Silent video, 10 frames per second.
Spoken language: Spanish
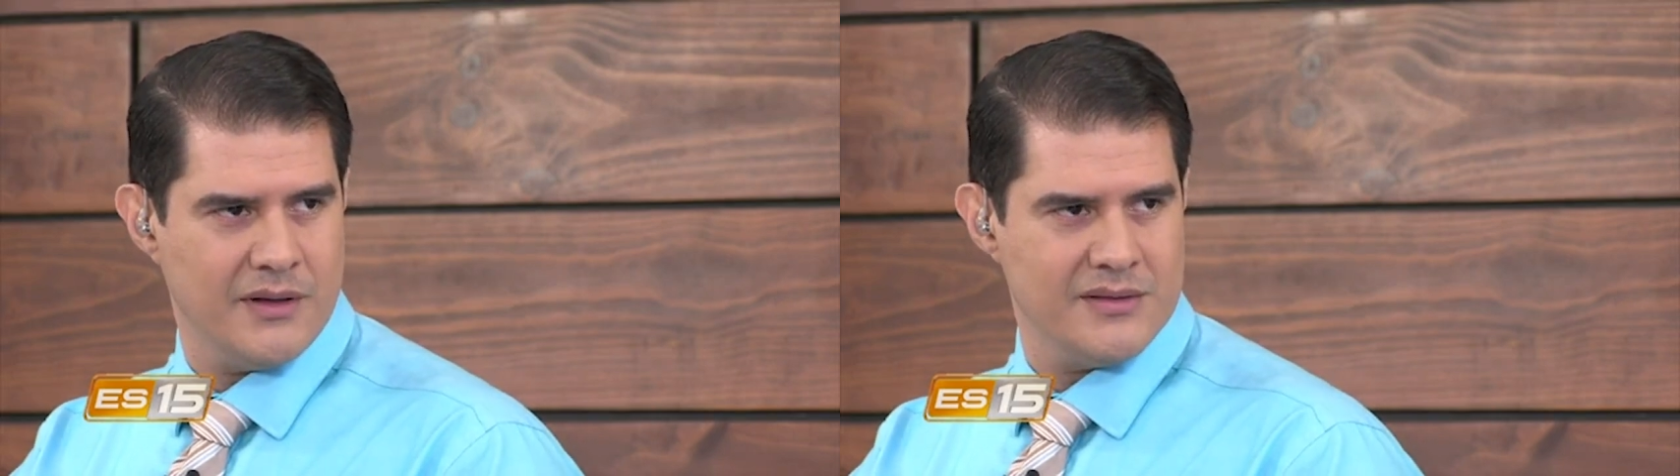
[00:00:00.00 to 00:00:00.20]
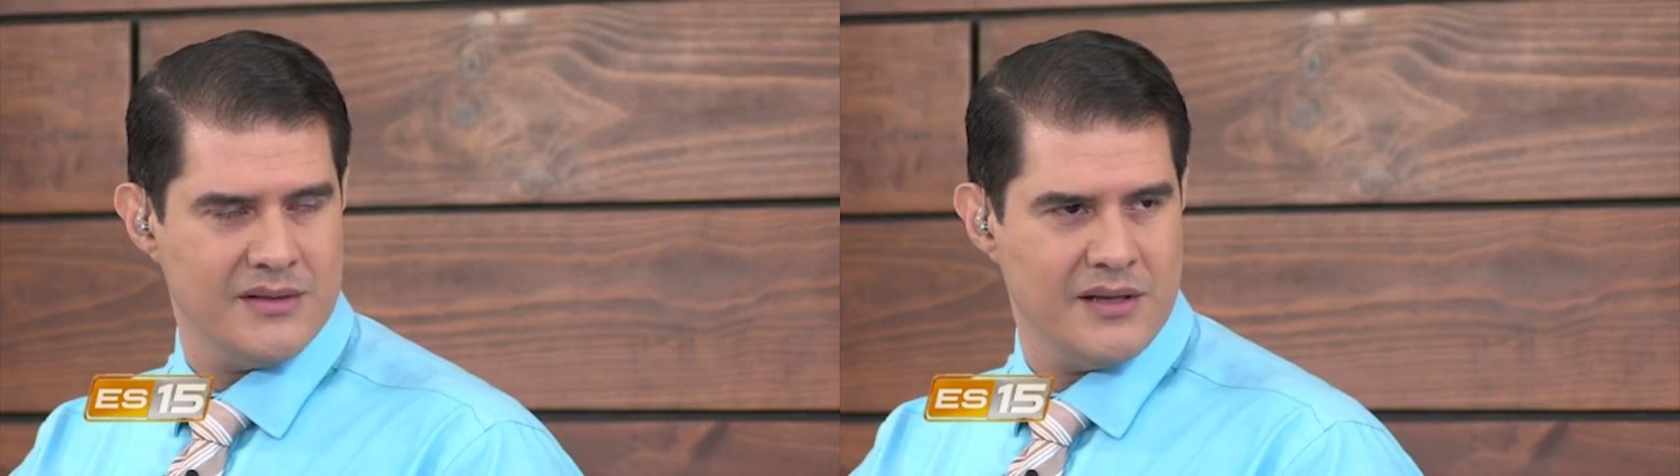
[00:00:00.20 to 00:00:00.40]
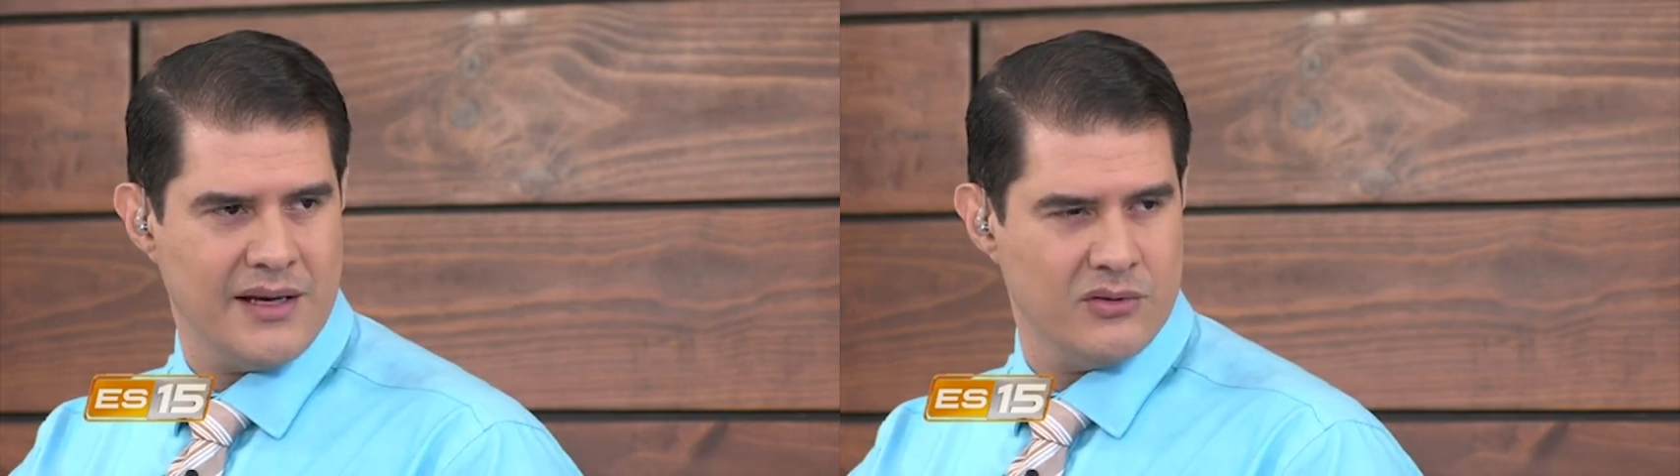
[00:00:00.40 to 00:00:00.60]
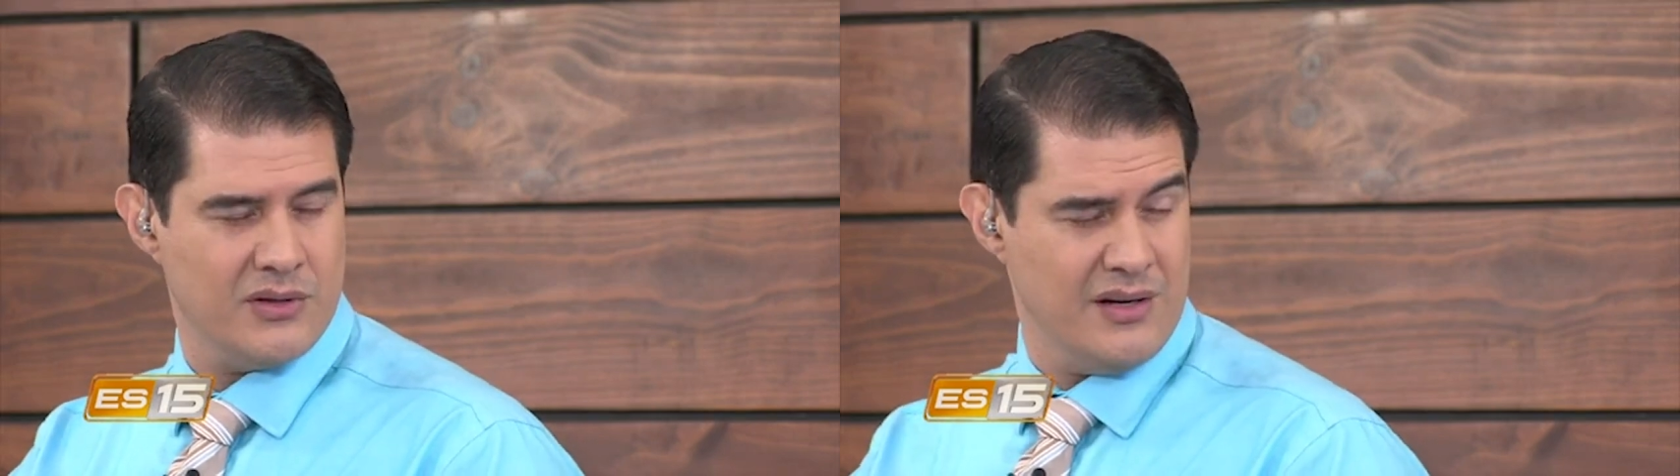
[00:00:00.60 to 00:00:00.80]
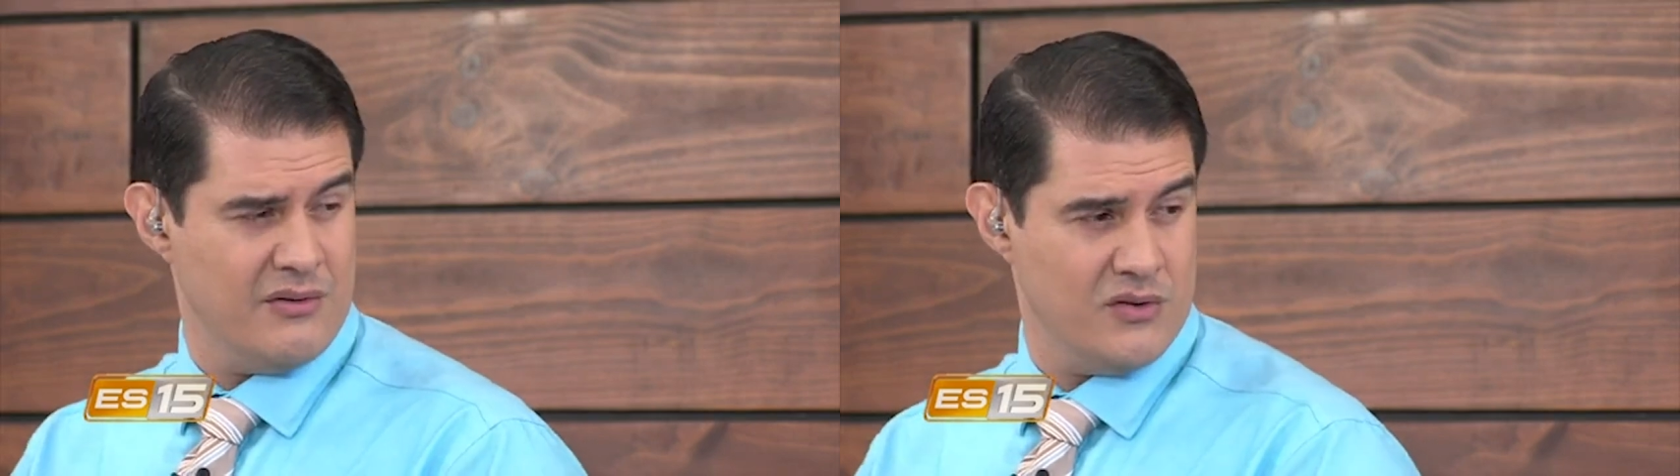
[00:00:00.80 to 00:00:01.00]
sindicato
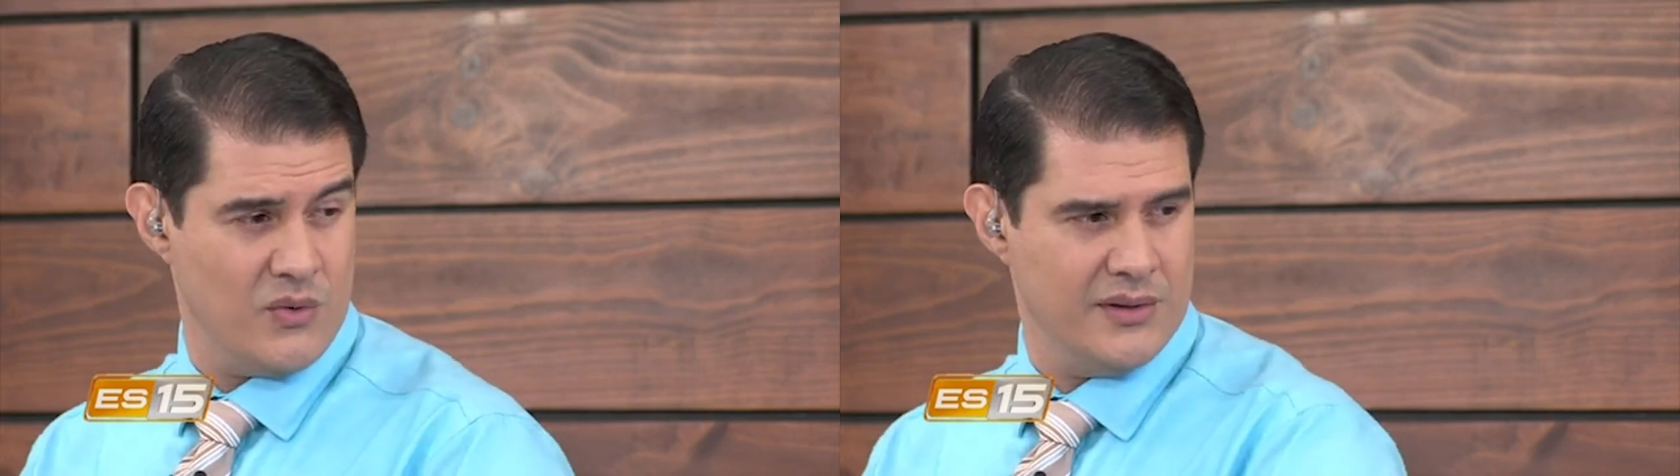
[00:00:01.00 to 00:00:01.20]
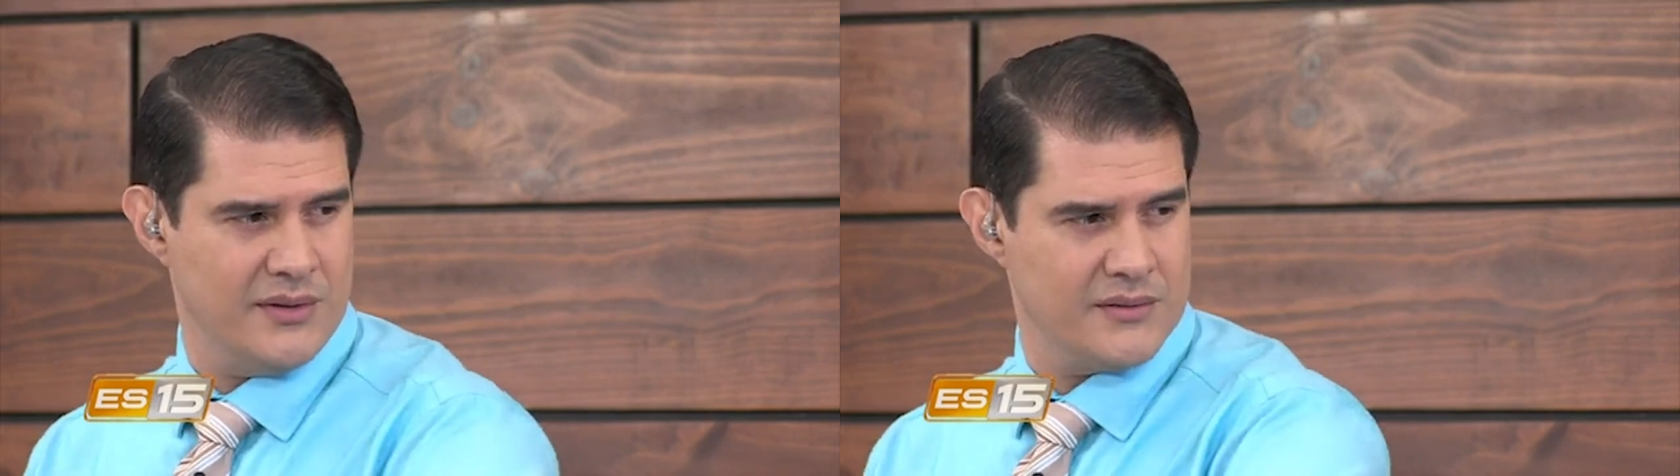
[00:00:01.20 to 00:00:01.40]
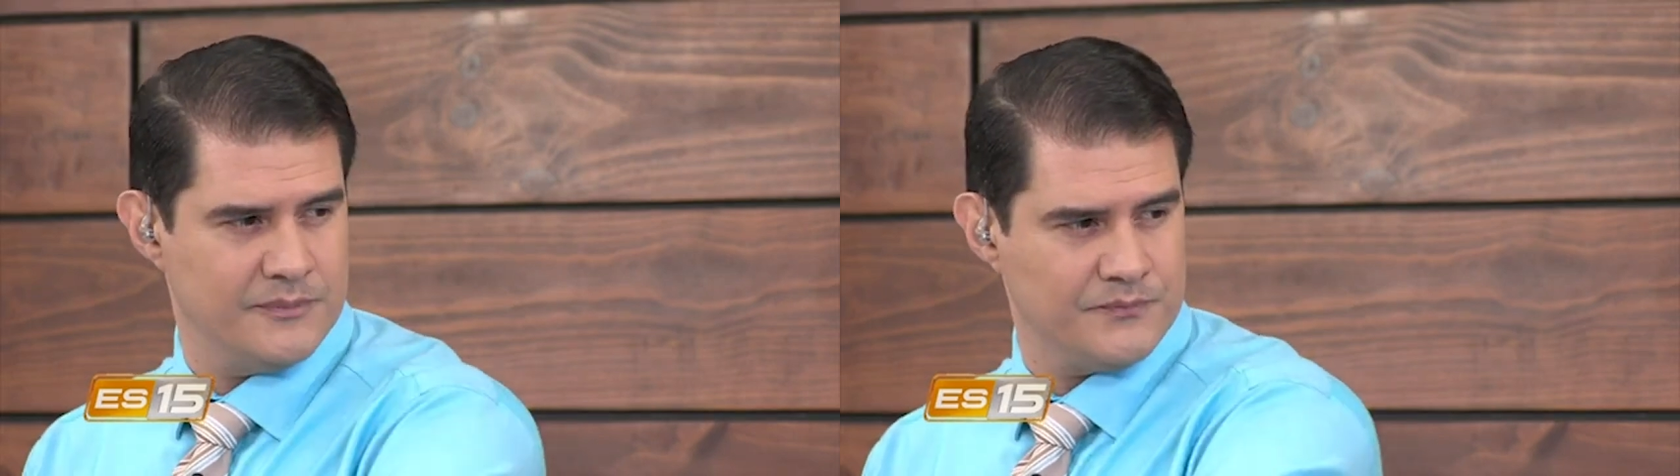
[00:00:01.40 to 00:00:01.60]
tener resueltas.